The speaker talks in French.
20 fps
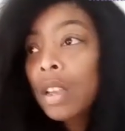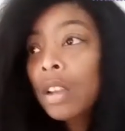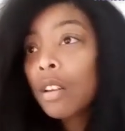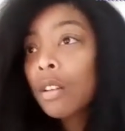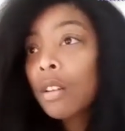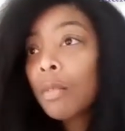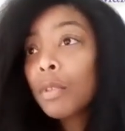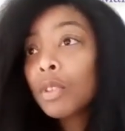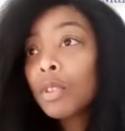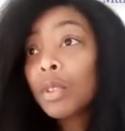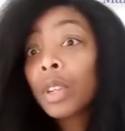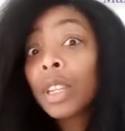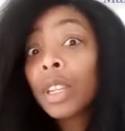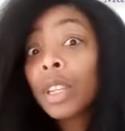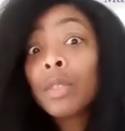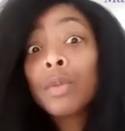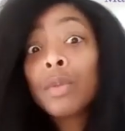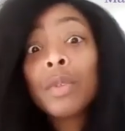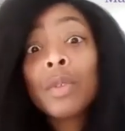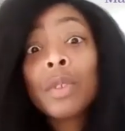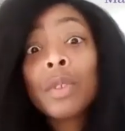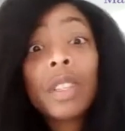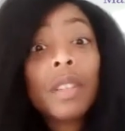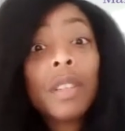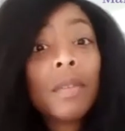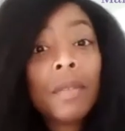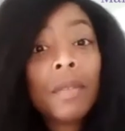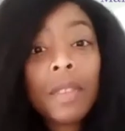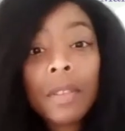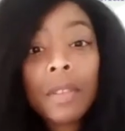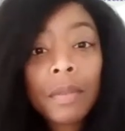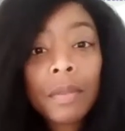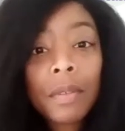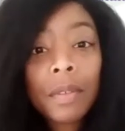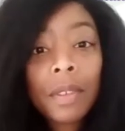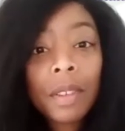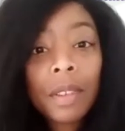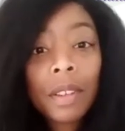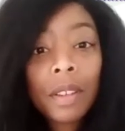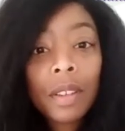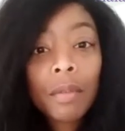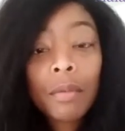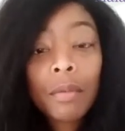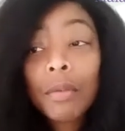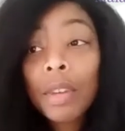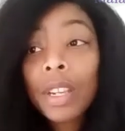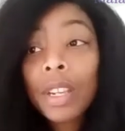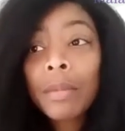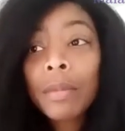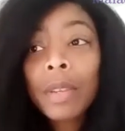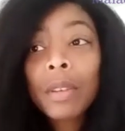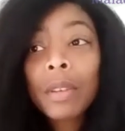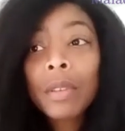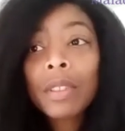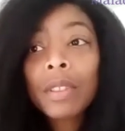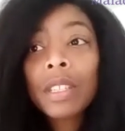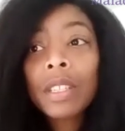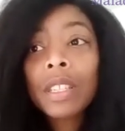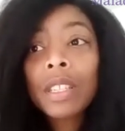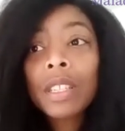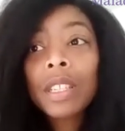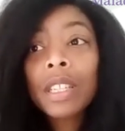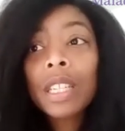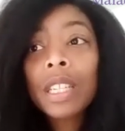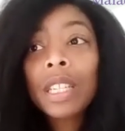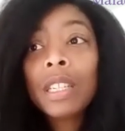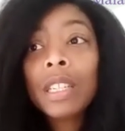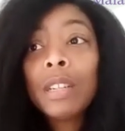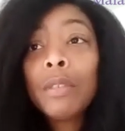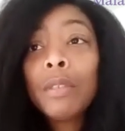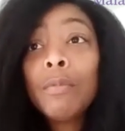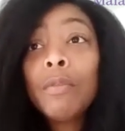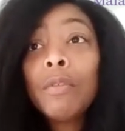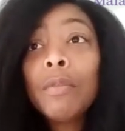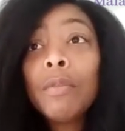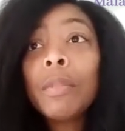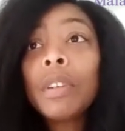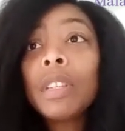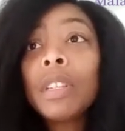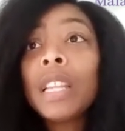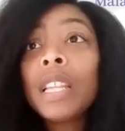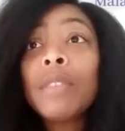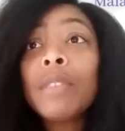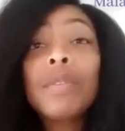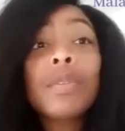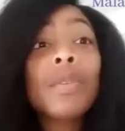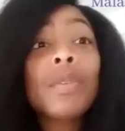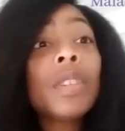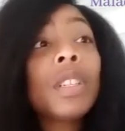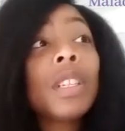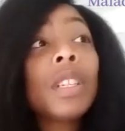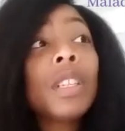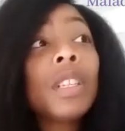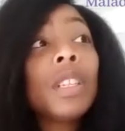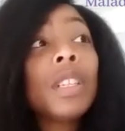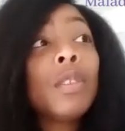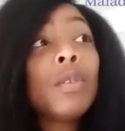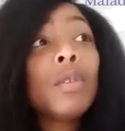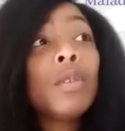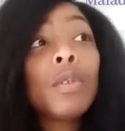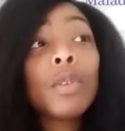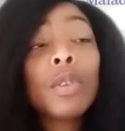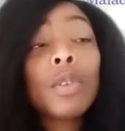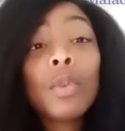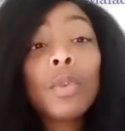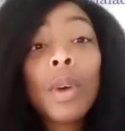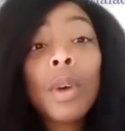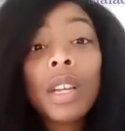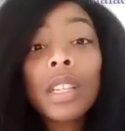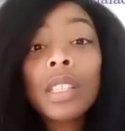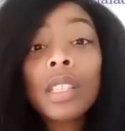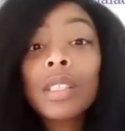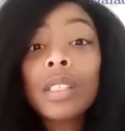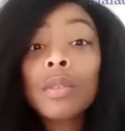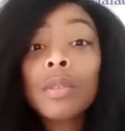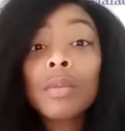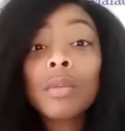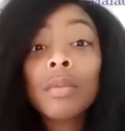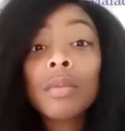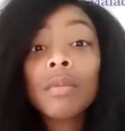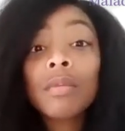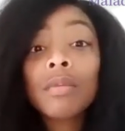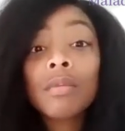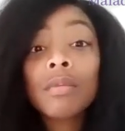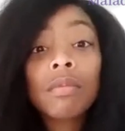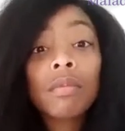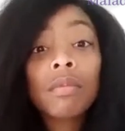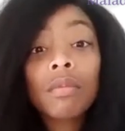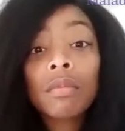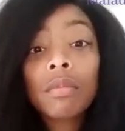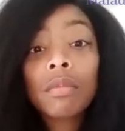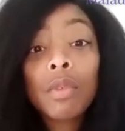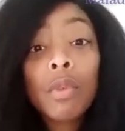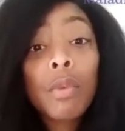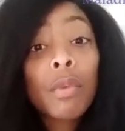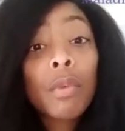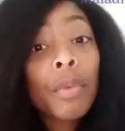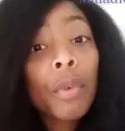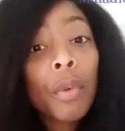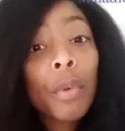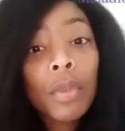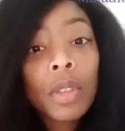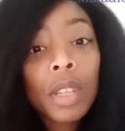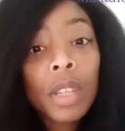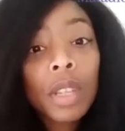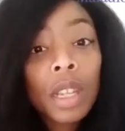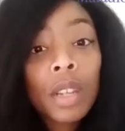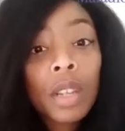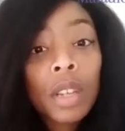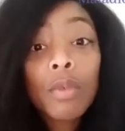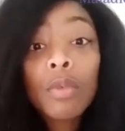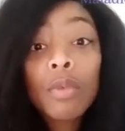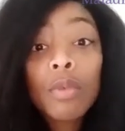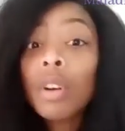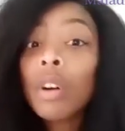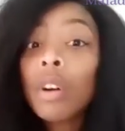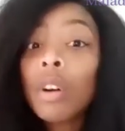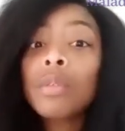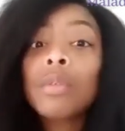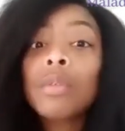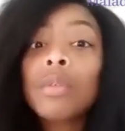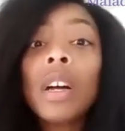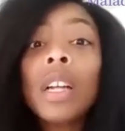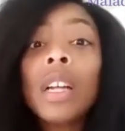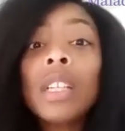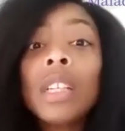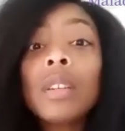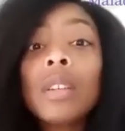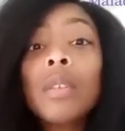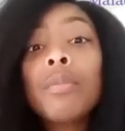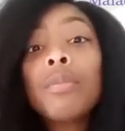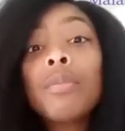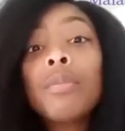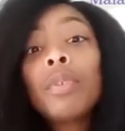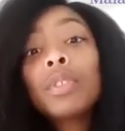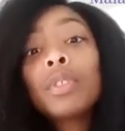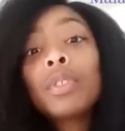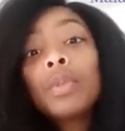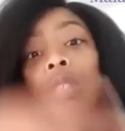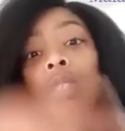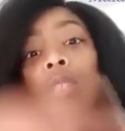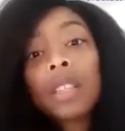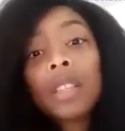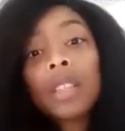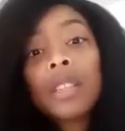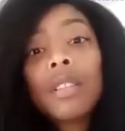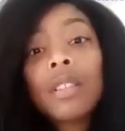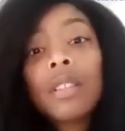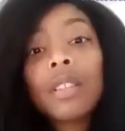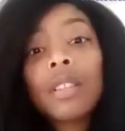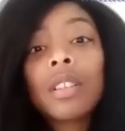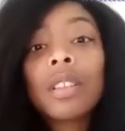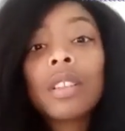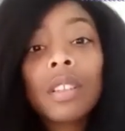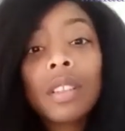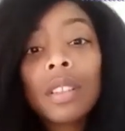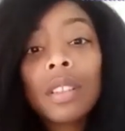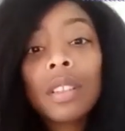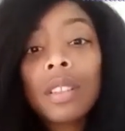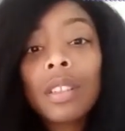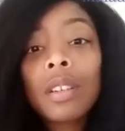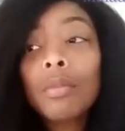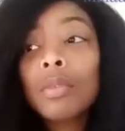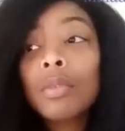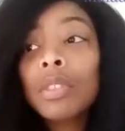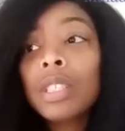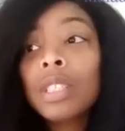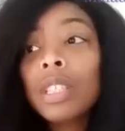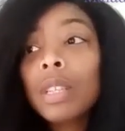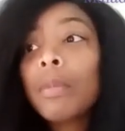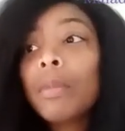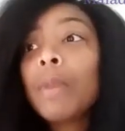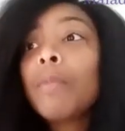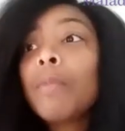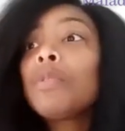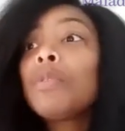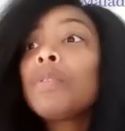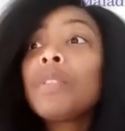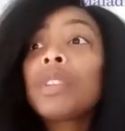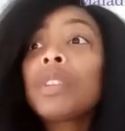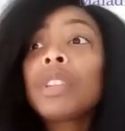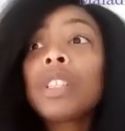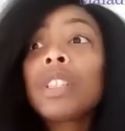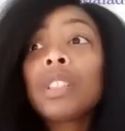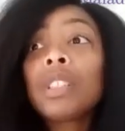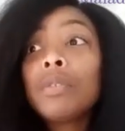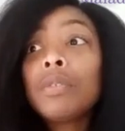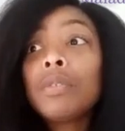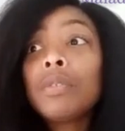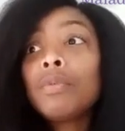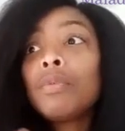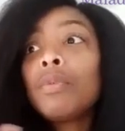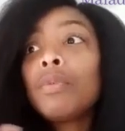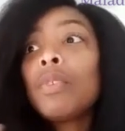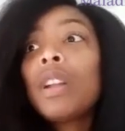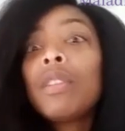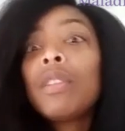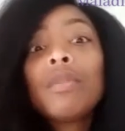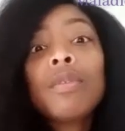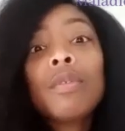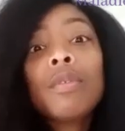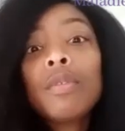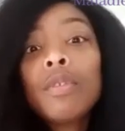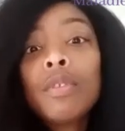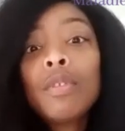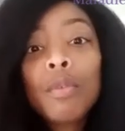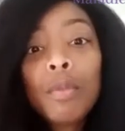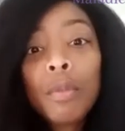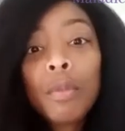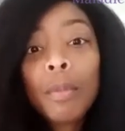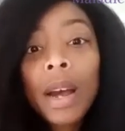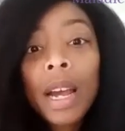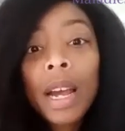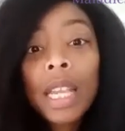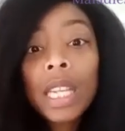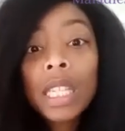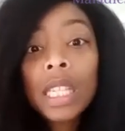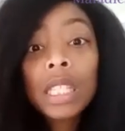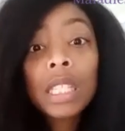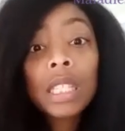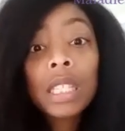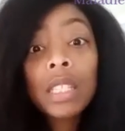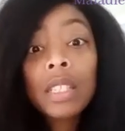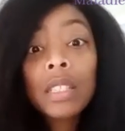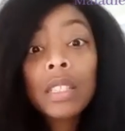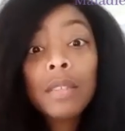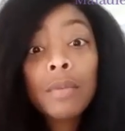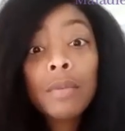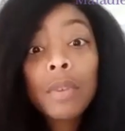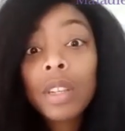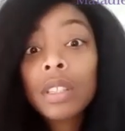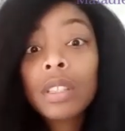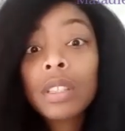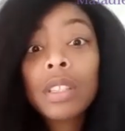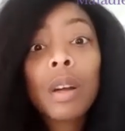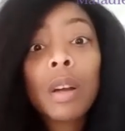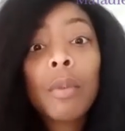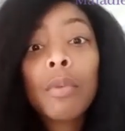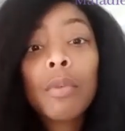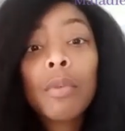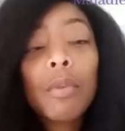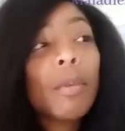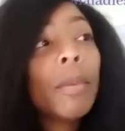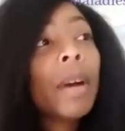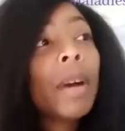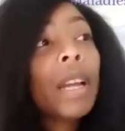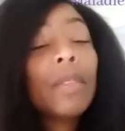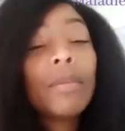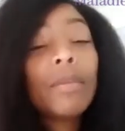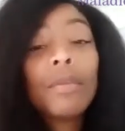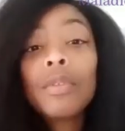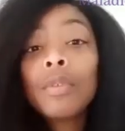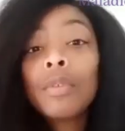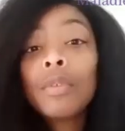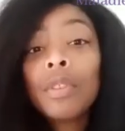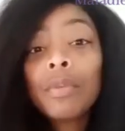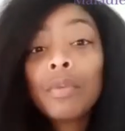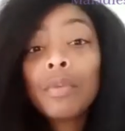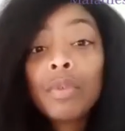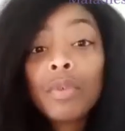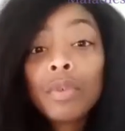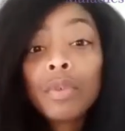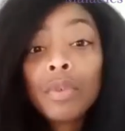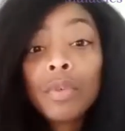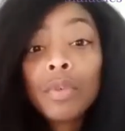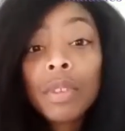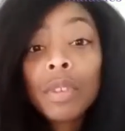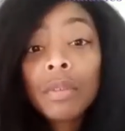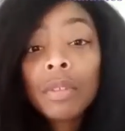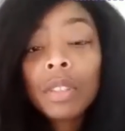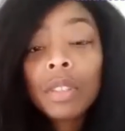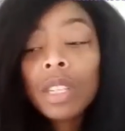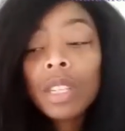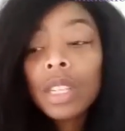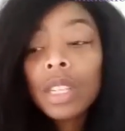Comment j'aurais su ce qu'ils vivent Vous voyez bien que c'est le mouvement naît de ceux qui le côtoient, qui sont confrontés, ou leur entourage, pour ensuite s'étendre. Comme on dit qu'ils m'aiment suivre. Donc les gens, ils voient le, combat et s'ils voient que c'est un bon combat, ils vont, ils vont te suivre.